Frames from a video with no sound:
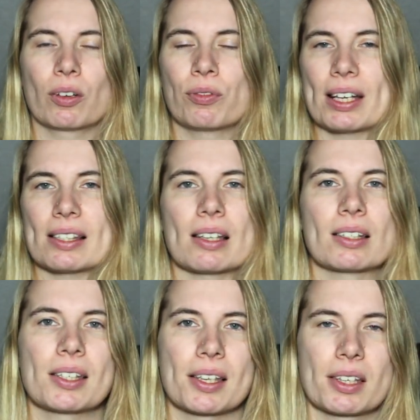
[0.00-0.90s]
Was
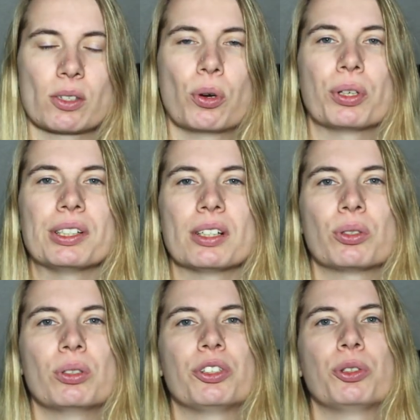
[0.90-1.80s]
das ist, das ist euch
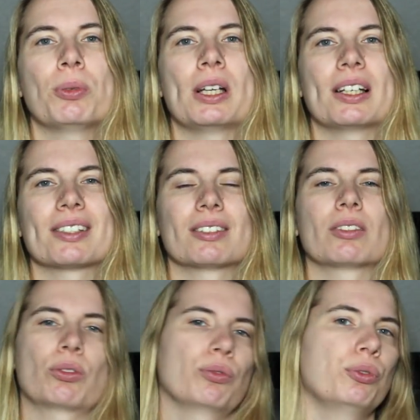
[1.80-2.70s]
natürlich
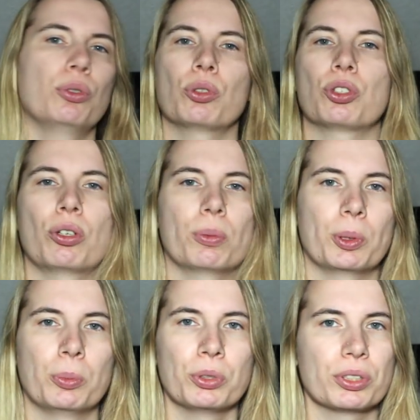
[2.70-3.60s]
überlassen.
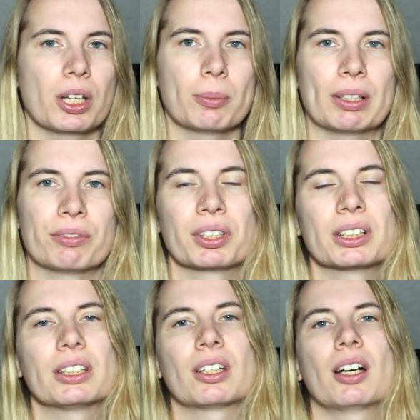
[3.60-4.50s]
Photoshop müsst ihr am
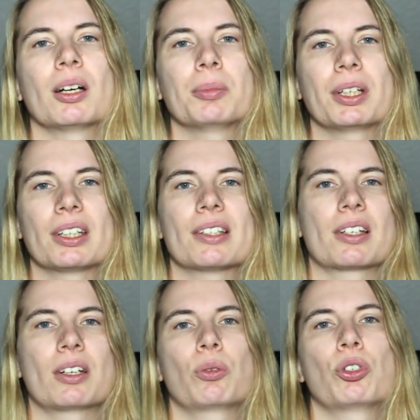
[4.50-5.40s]
Anfang nicht haben, da geht
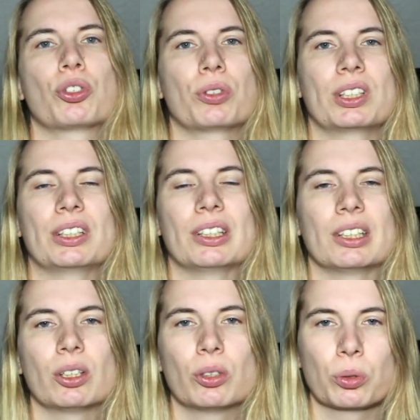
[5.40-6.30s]
es dann natürlich schon in
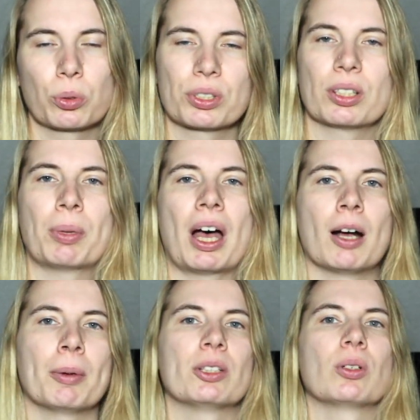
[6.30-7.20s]
die größere
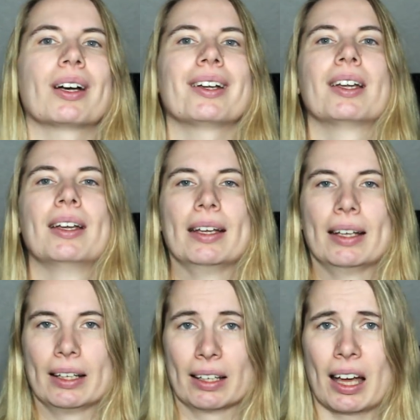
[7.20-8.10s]
Bearbeitung rein.
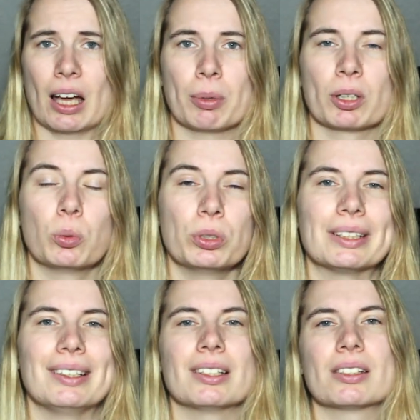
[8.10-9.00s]
Aber
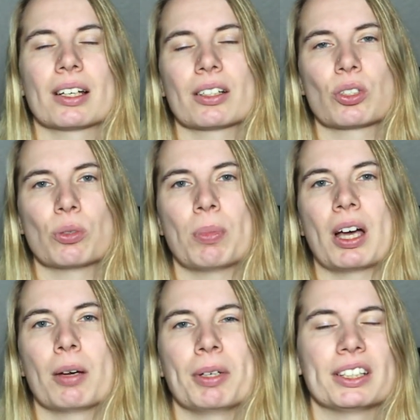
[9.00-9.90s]
grundlegende Sachen zum
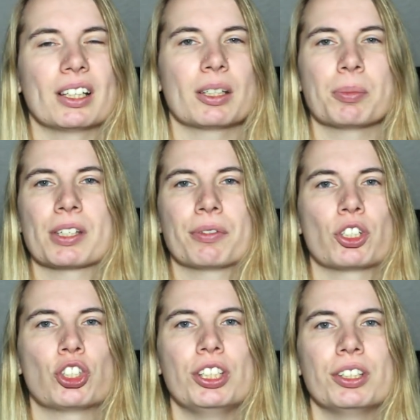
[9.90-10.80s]
Bearbeiten, da gibt es ja
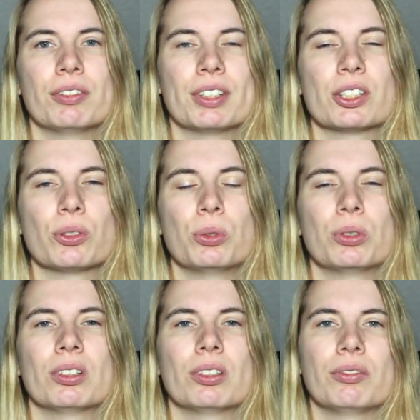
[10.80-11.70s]
verschiedene
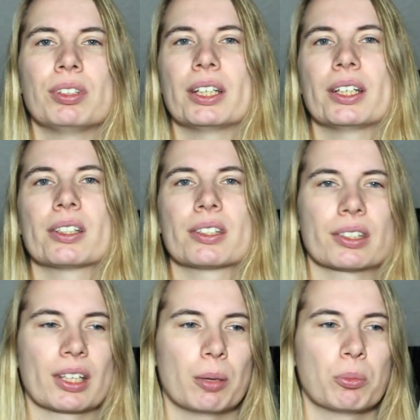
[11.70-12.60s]
Versionen. Wer
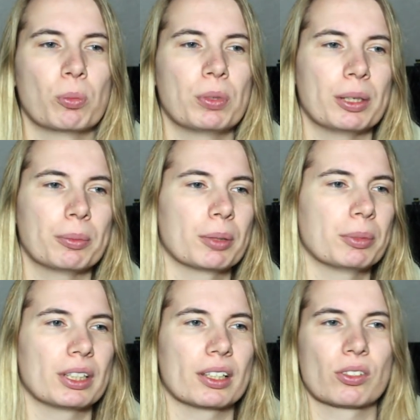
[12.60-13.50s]
jetzt kein Problem
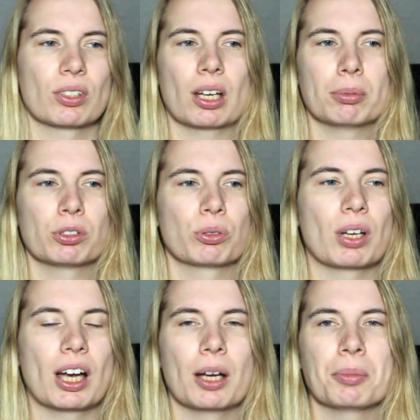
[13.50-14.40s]
damit hat, so ein Abo
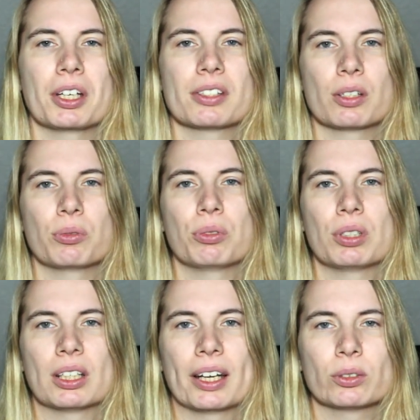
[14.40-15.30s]
zu haben, da ist
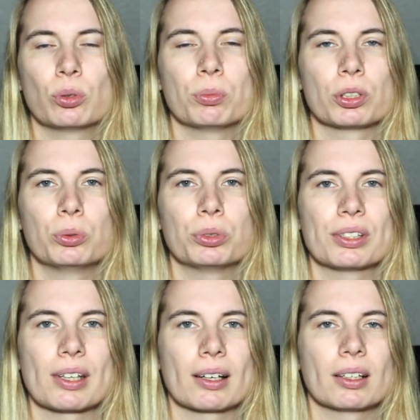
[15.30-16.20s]
natürlich Lightroom eine
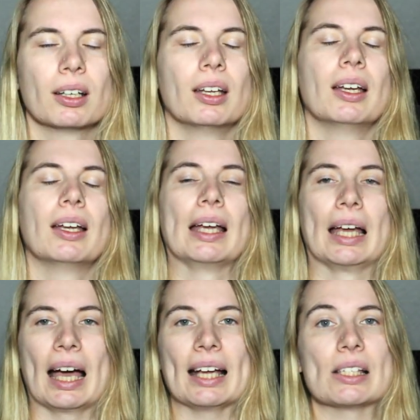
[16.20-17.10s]
gute Sache.
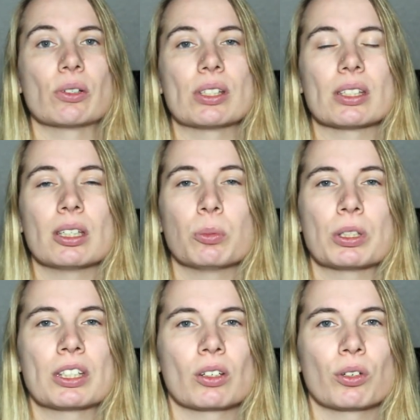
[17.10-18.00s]
Ansonsten
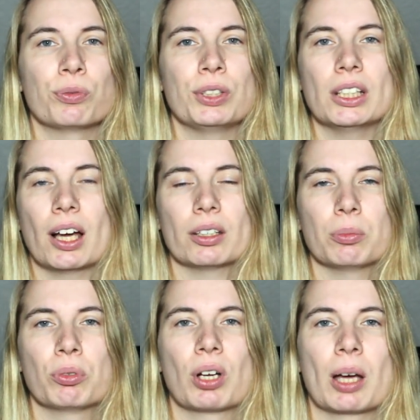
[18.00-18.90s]
gibt es ja noch viele
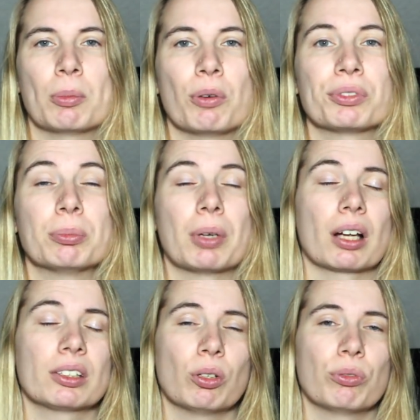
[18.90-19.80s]
andere Programme auf dem
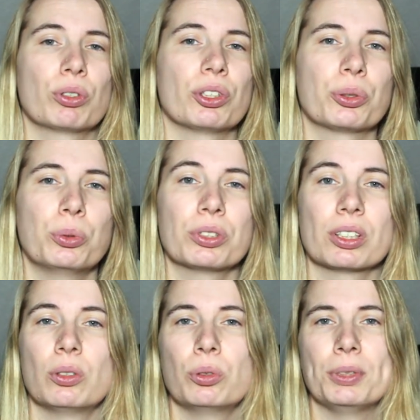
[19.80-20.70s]
Markt, die auch wirklich gut
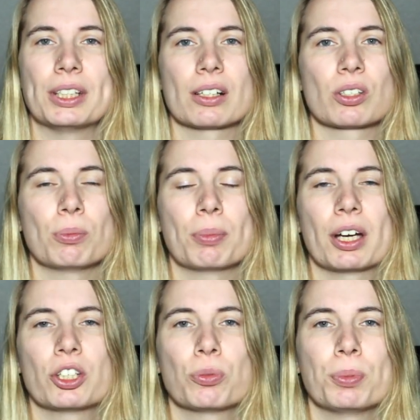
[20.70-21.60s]
sind. Luminar zum
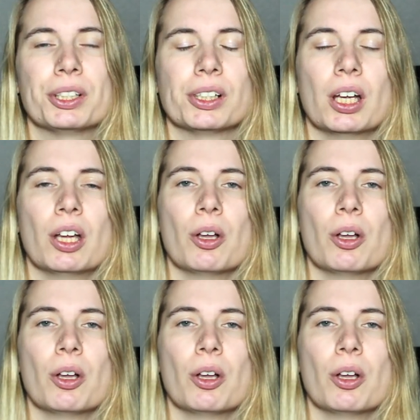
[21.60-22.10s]
Beispiel.